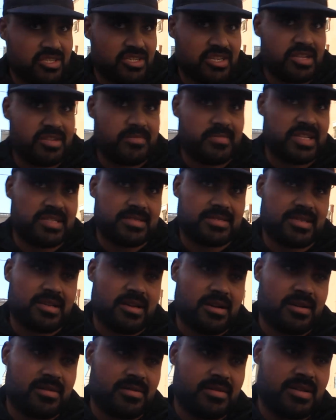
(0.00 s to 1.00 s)
حاجة من
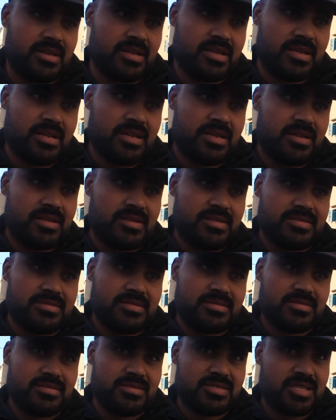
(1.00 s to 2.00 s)
الصحة
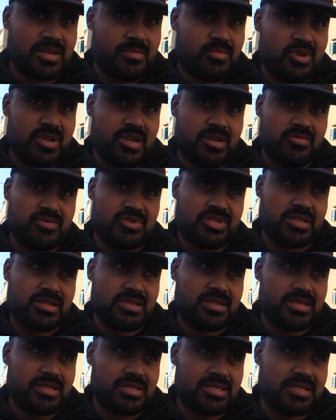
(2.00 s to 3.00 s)
ضربوا على
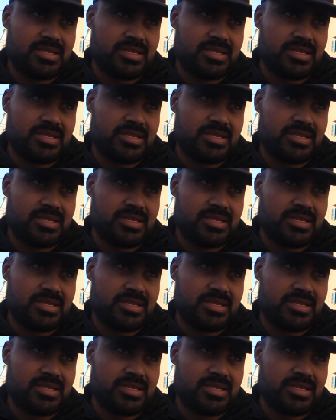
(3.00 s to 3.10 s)
وجه